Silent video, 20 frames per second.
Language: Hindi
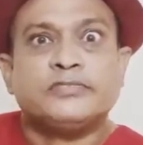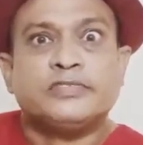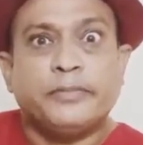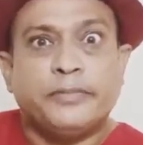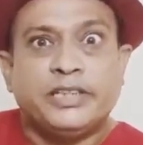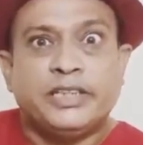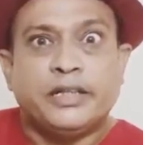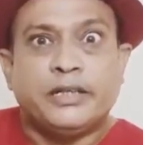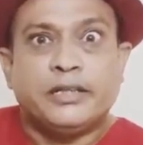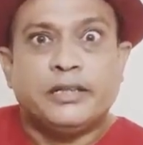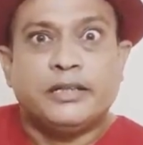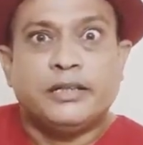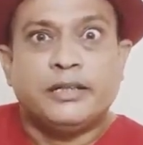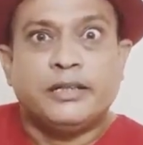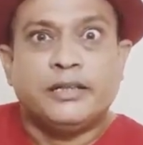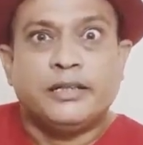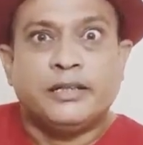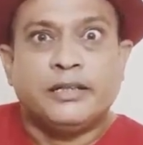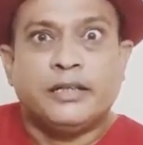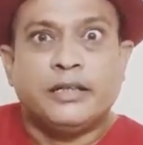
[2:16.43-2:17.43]
समझ रहे
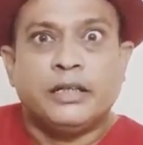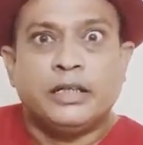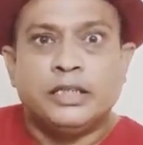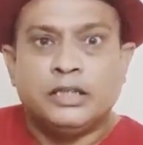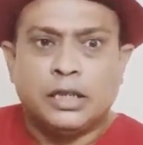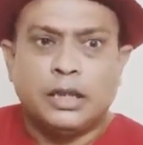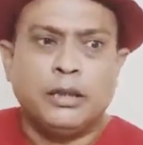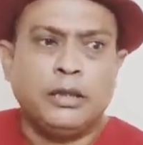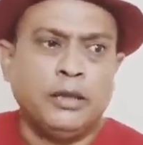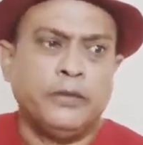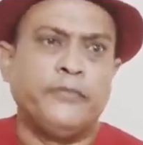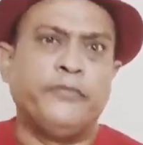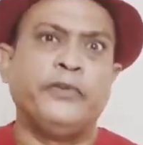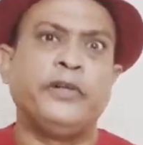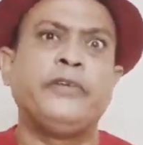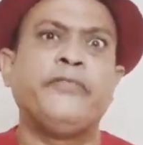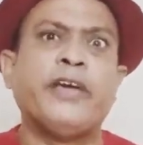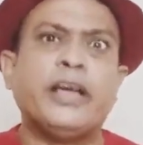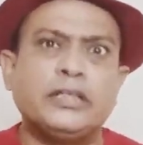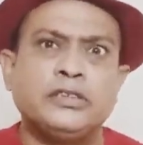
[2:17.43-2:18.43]
इधर
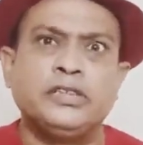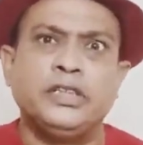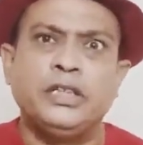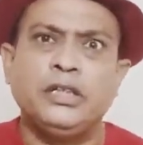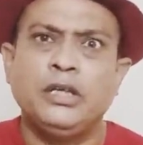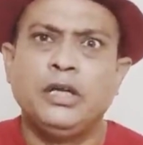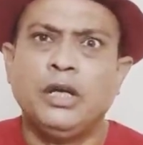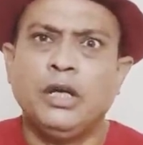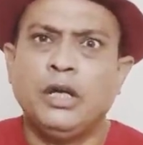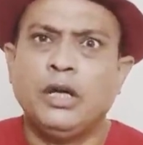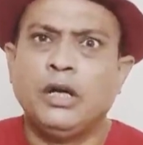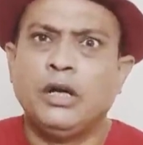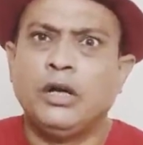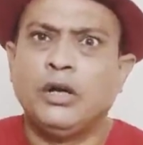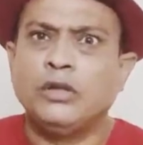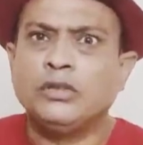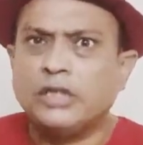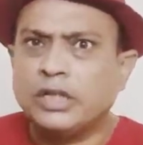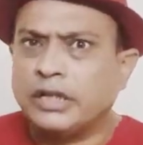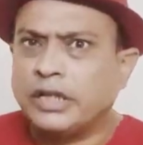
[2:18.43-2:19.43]
फ्री वैक्सीन
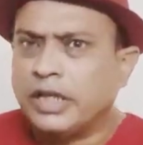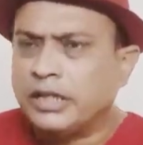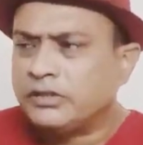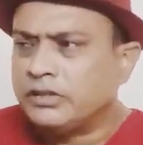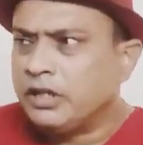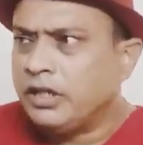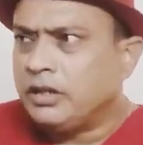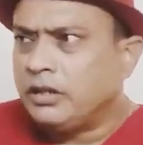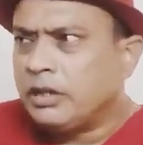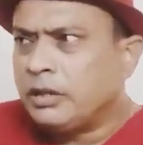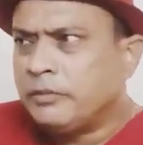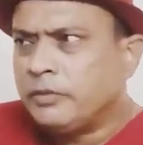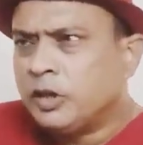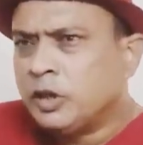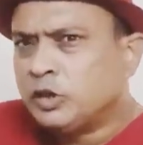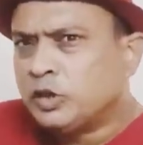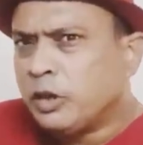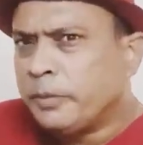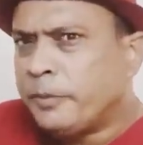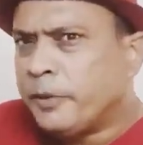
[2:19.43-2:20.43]
और इधर गैस सिलेंडर
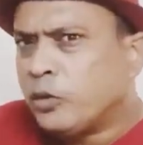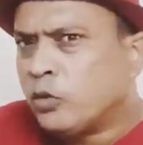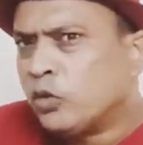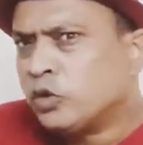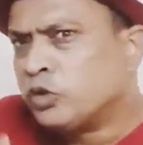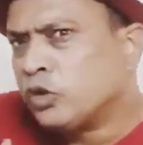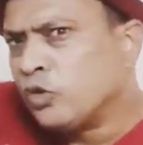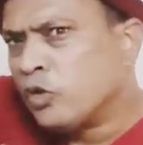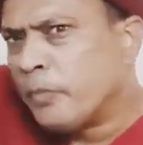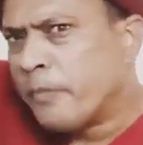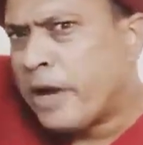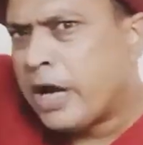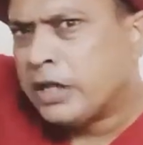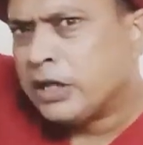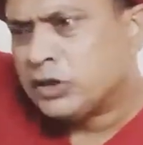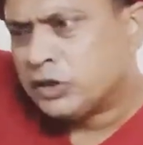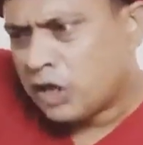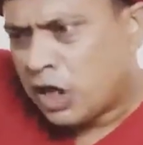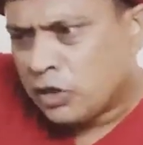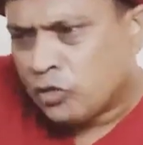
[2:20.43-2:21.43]
डीजल पेट्रोल से घुमा
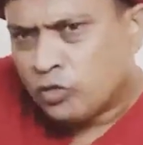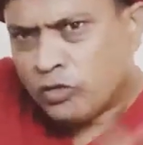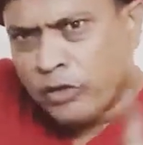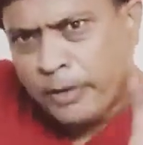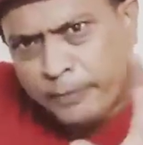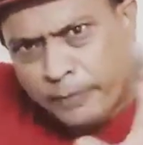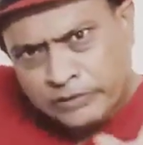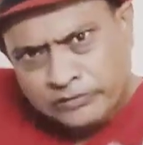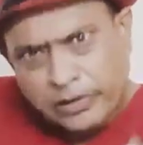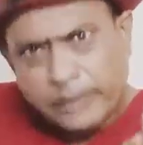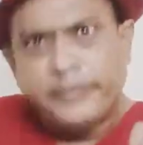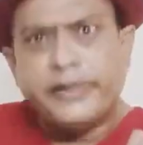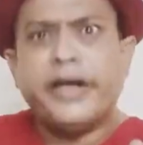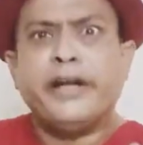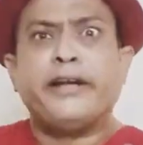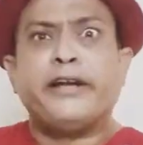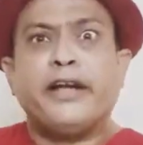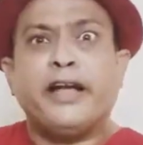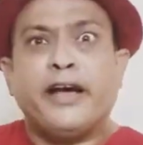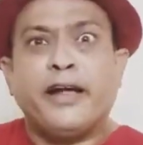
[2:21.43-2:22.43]
के चार गुना पैसा भी
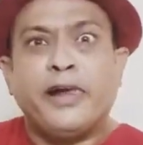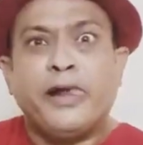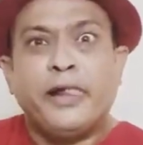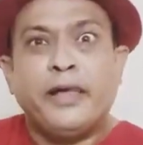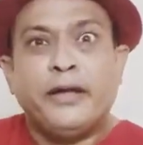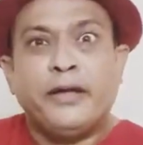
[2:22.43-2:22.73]
ऐटना